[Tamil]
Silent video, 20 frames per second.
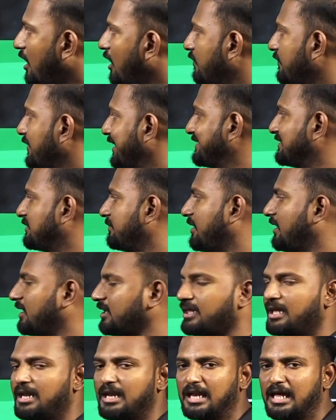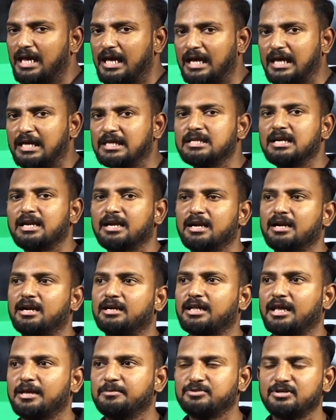ஆவரேஜ் அப்படின்றது என்ன இதில் என்னென்ன
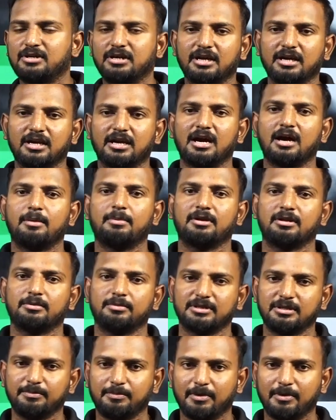டைப்ஸ் இருக்குது அப்படின்றத பற்றி